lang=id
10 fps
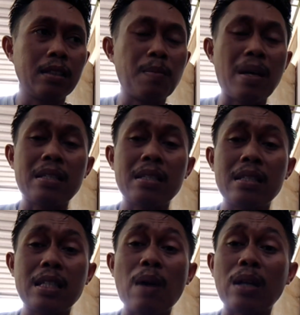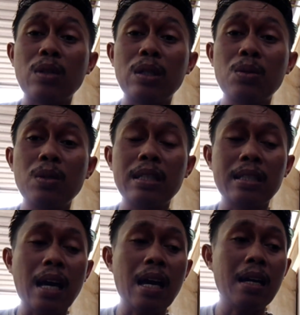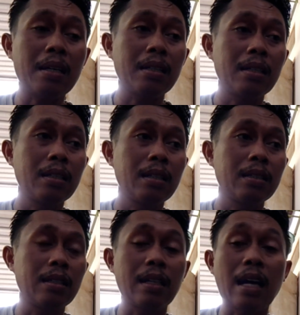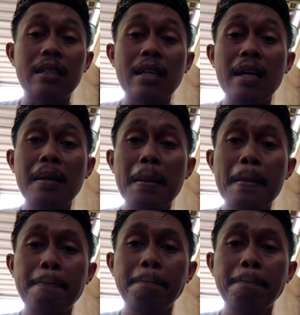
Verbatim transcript: di mas di waktu itu kita terkadang